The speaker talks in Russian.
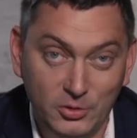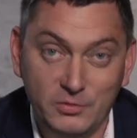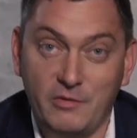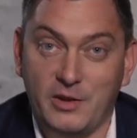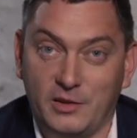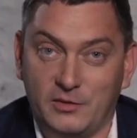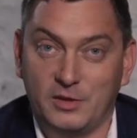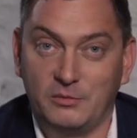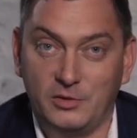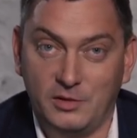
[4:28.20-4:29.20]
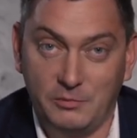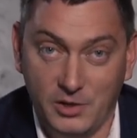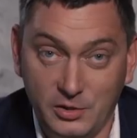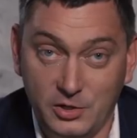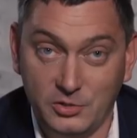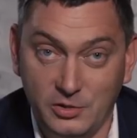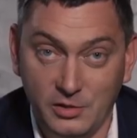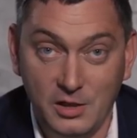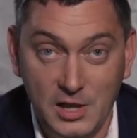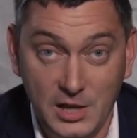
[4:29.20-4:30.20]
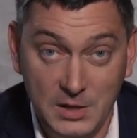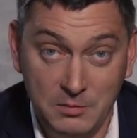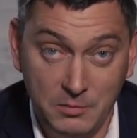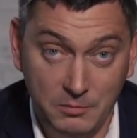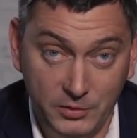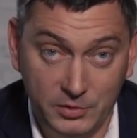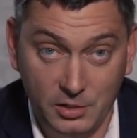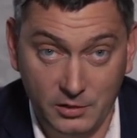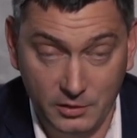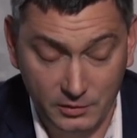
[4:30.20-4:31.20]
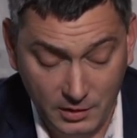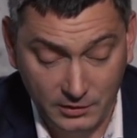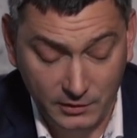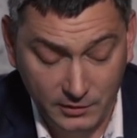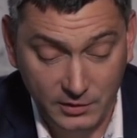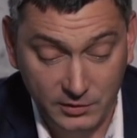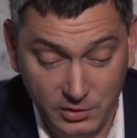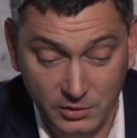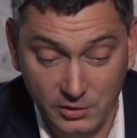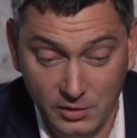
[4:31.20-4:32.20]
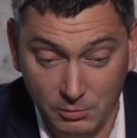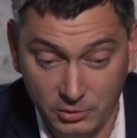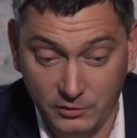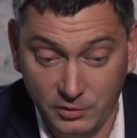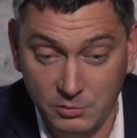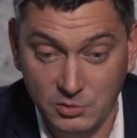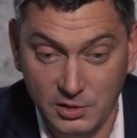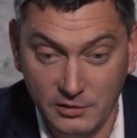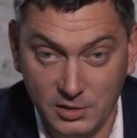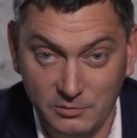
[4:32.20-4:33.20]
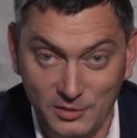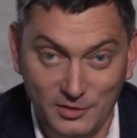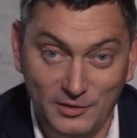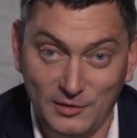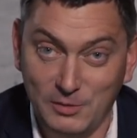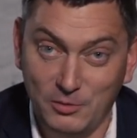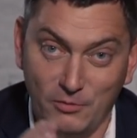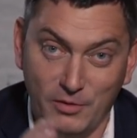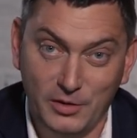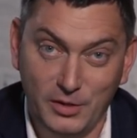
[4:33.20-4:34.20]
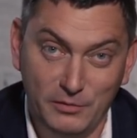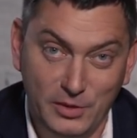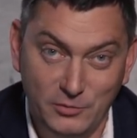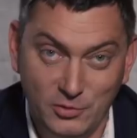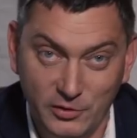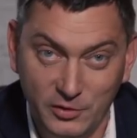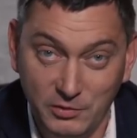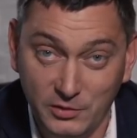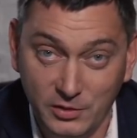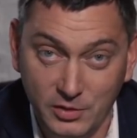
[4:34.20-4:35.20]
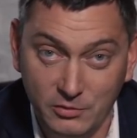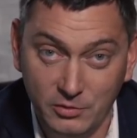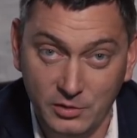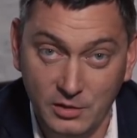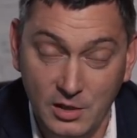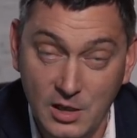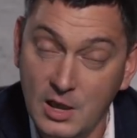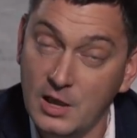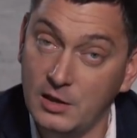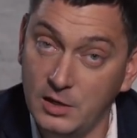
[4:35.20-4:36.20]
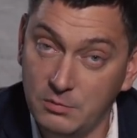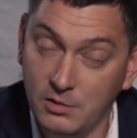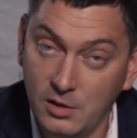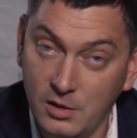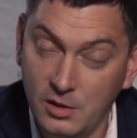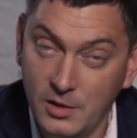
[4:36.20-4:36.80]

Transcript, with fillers: И тут два варианта событий. Принять решение. Либо мы быстро отказались от идеи работать с этим человеком, занесли бы его в архив, там, в черный список какой-то, да. Либо,